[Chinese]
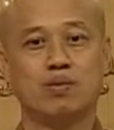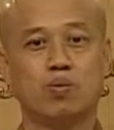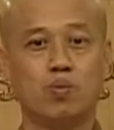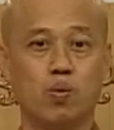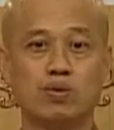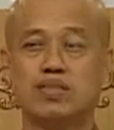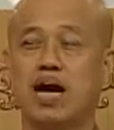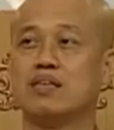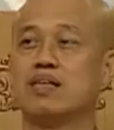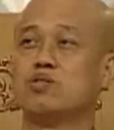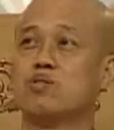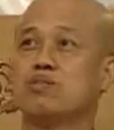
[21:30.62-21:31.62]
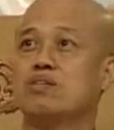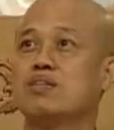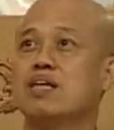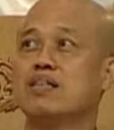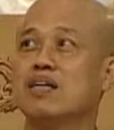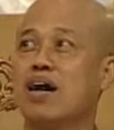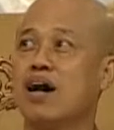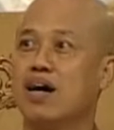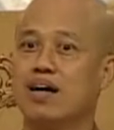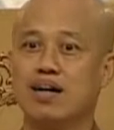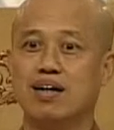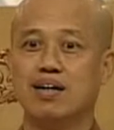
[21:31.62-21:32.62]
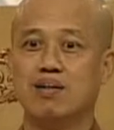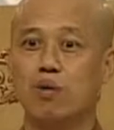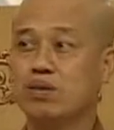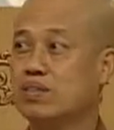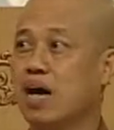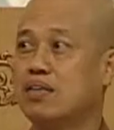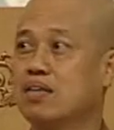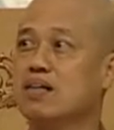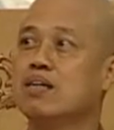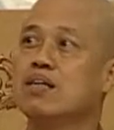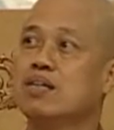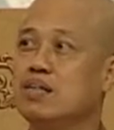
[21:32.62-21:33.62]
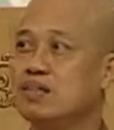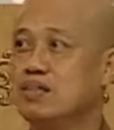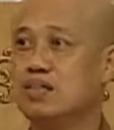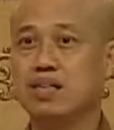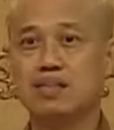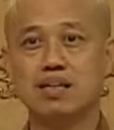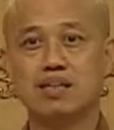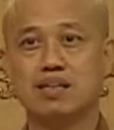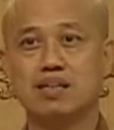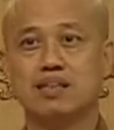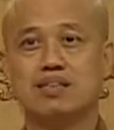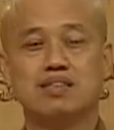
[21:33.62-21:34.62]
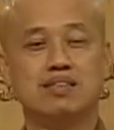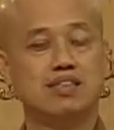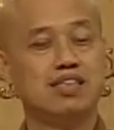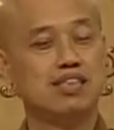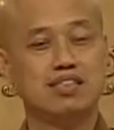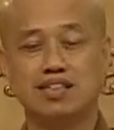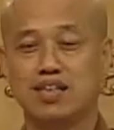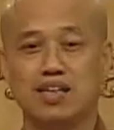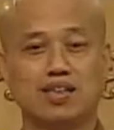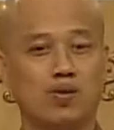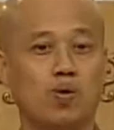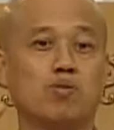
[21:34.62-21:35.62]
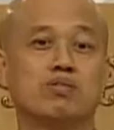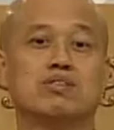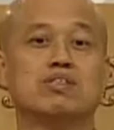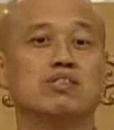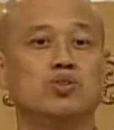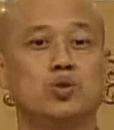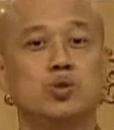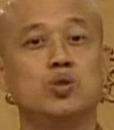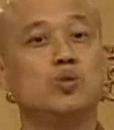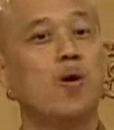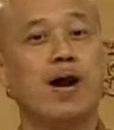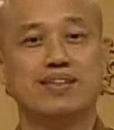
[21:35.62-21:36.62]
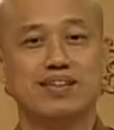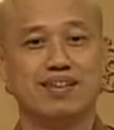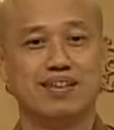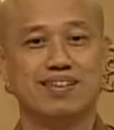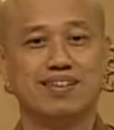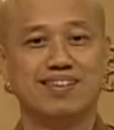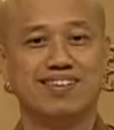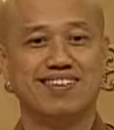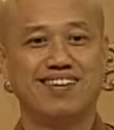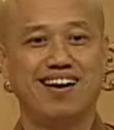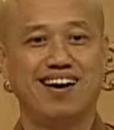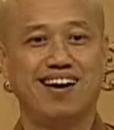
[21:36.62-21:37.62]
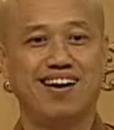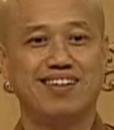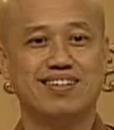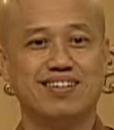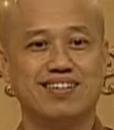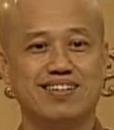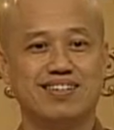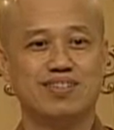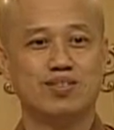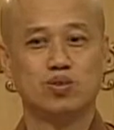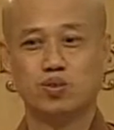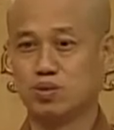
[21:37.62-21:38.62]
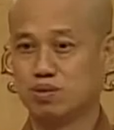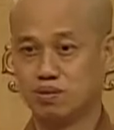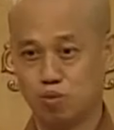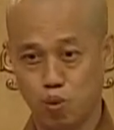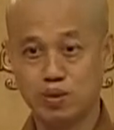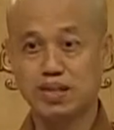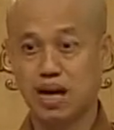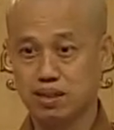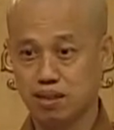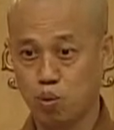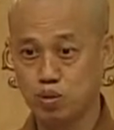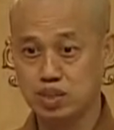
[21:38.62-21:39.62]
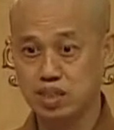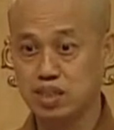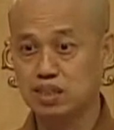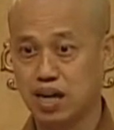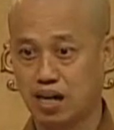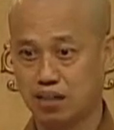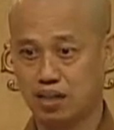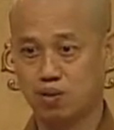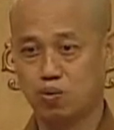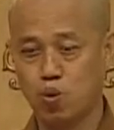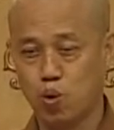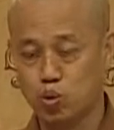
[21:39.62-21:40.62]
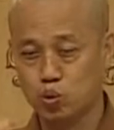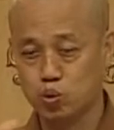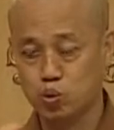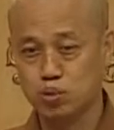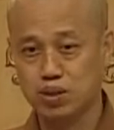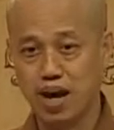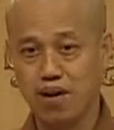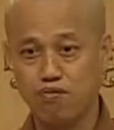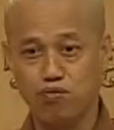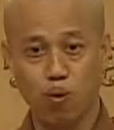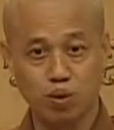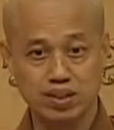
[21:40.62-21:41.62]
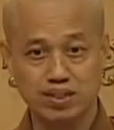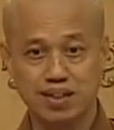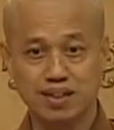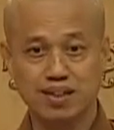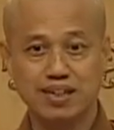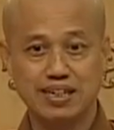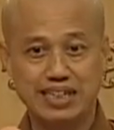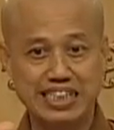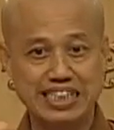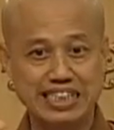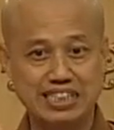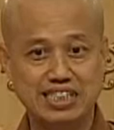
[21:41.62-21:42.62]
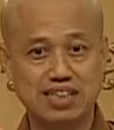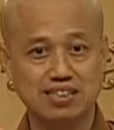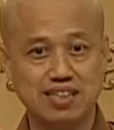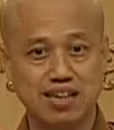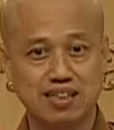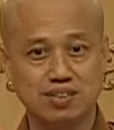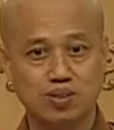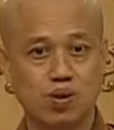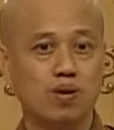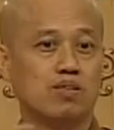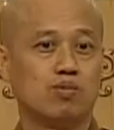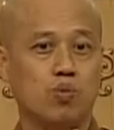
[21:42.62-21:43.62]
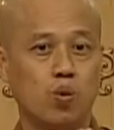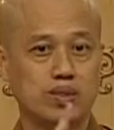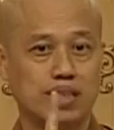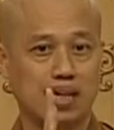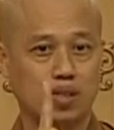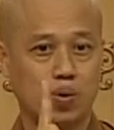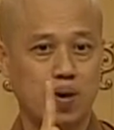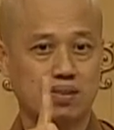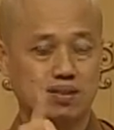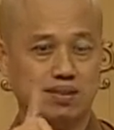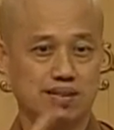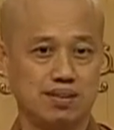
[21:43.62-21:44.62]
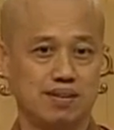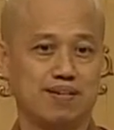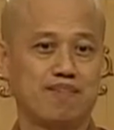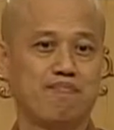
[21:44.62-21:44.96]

我讲的就是真的啊！我讲的一切的境界都是虚幻的啊。我讲的，我心里想的，我入到佛的理性上的时候，我讲的话是真的。